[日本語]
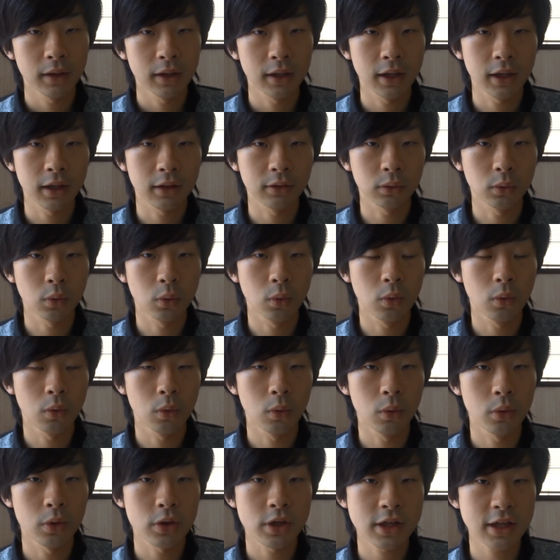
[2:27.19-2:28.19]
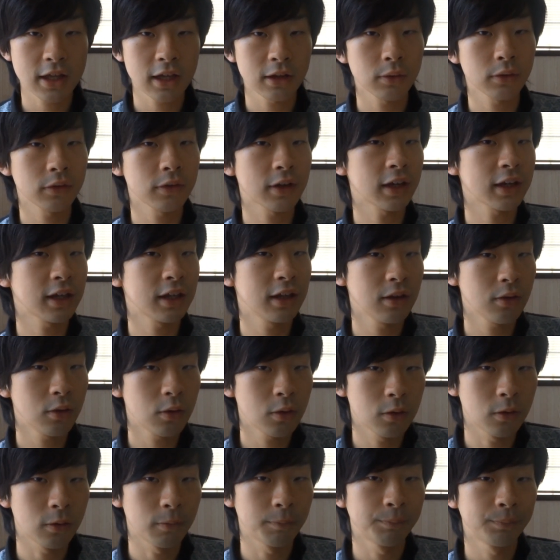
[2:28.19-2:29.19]
えっと、舌の先
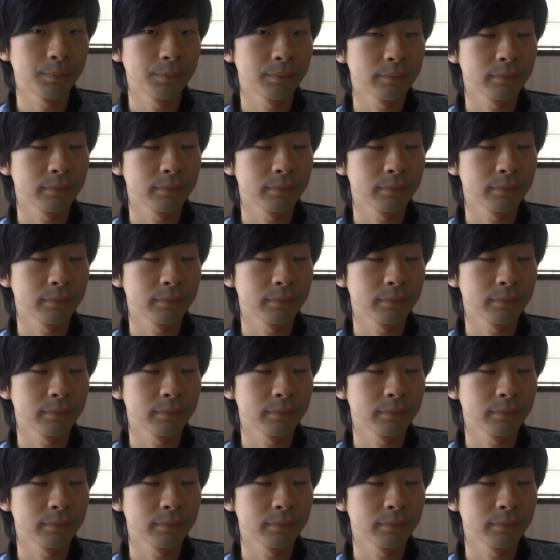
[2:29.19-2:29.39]
を